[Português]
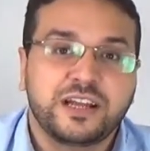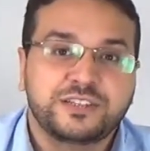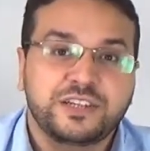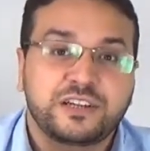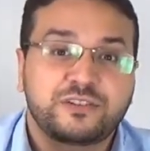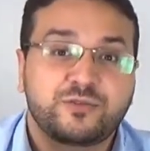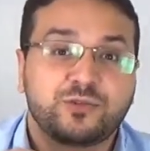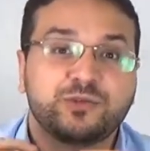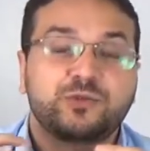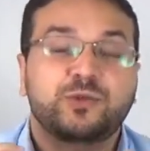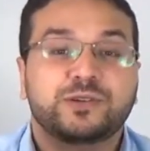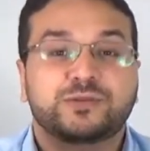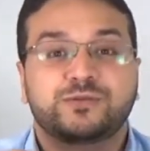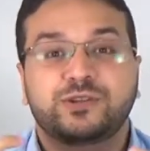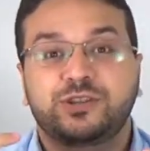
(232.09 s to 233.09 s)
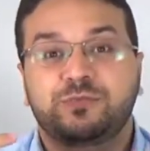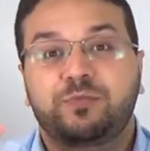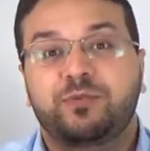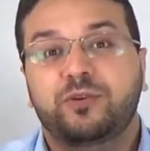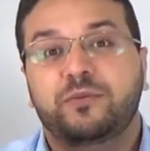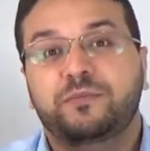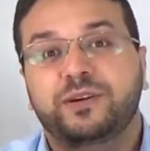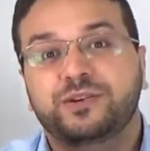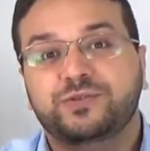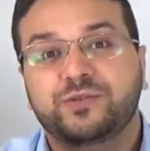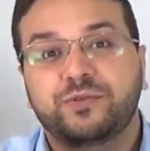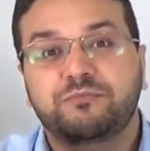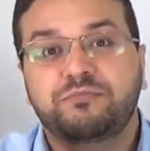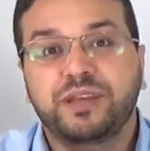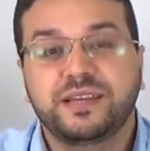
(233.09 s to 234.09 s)
de acordo com as suas próprias
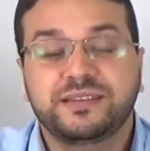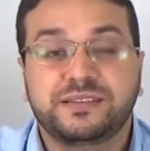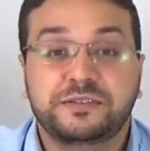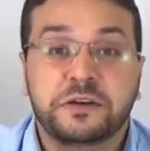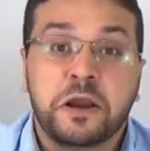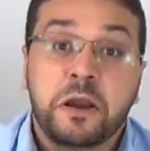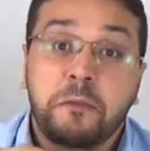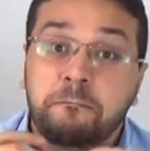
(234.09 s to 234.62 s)
cobiças.